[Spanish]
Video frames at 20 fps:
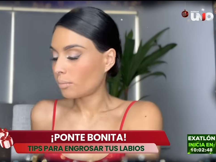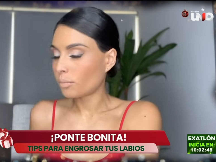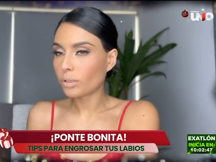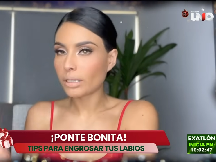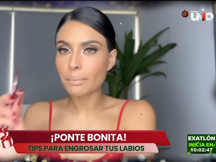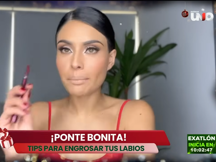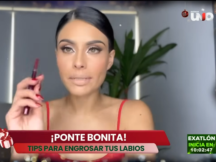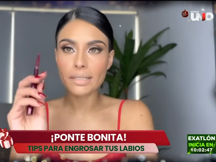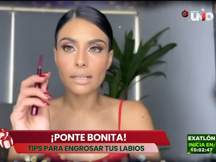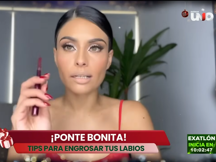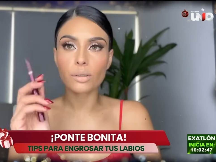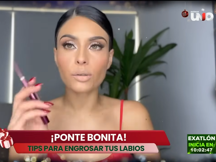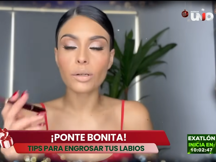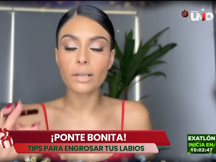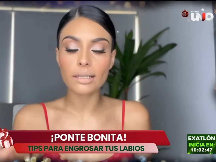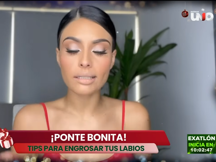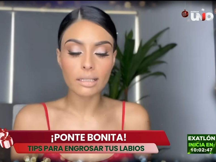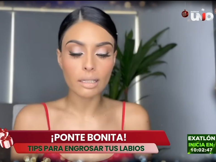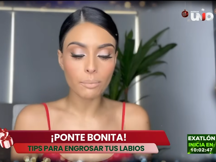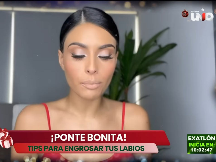Voy a empezar con
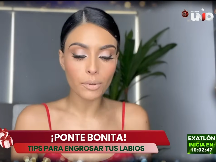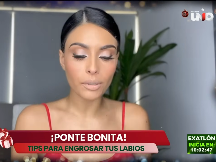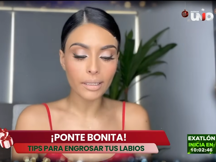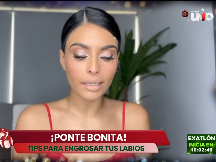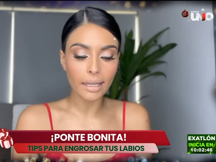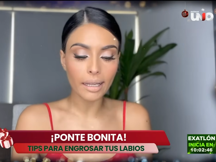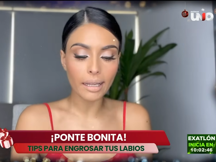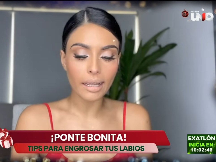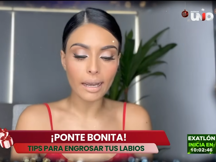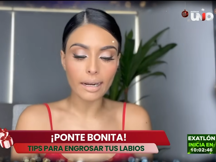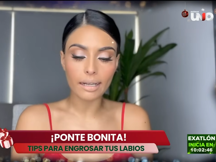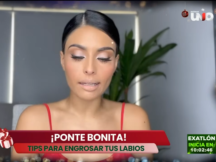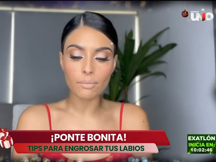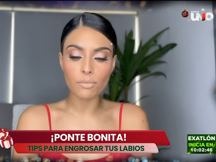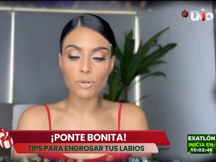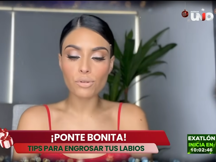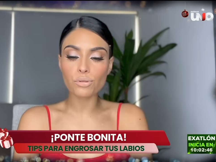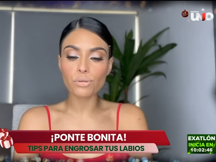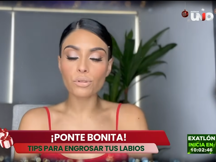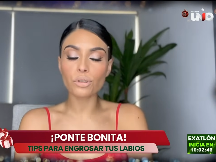este porque
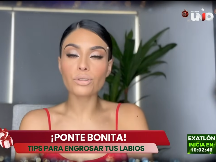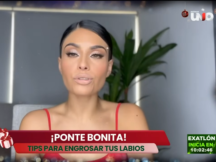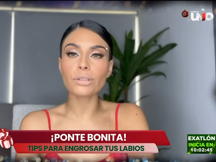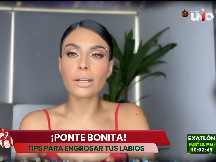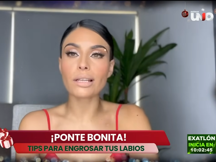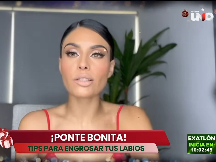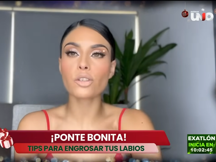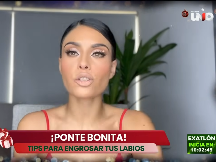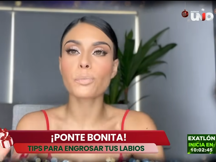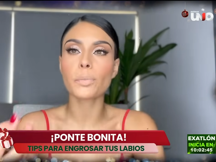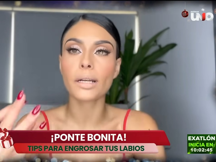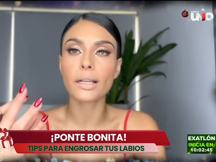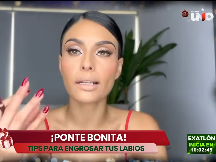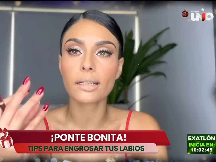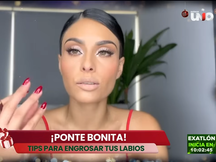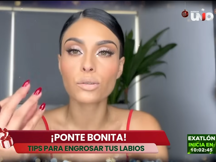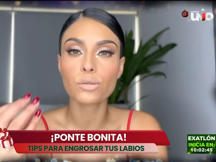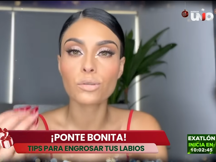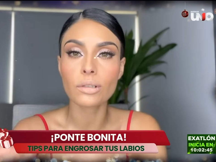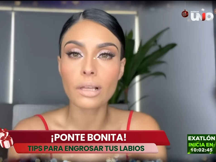haremos unos trazos para
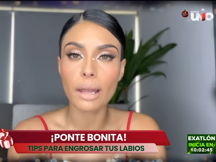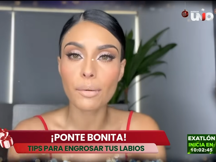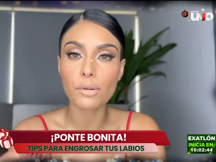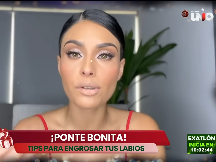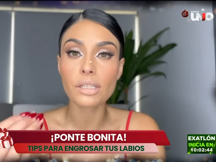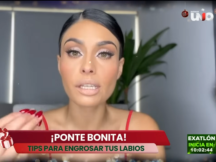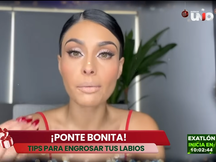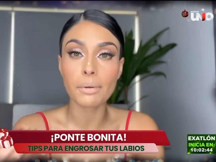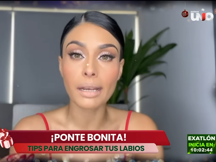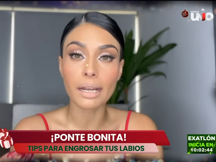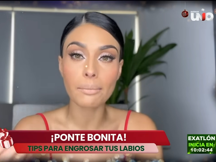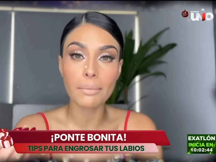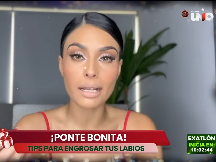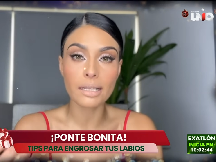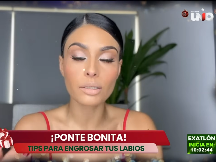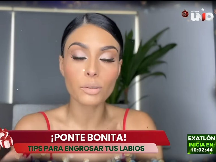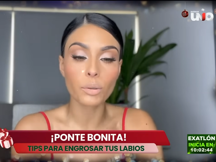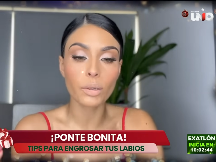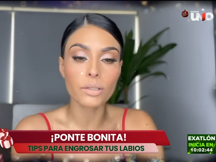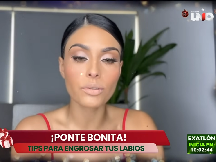que tus labios se vean
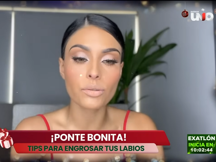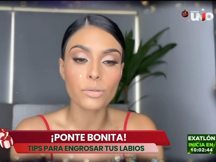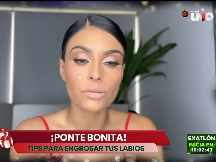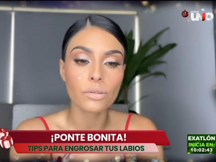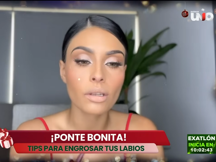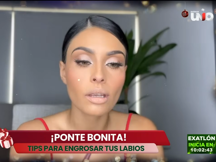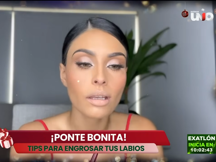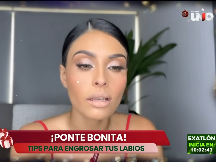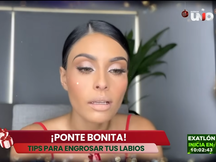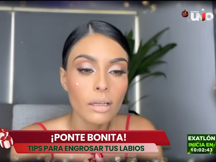más gruesos.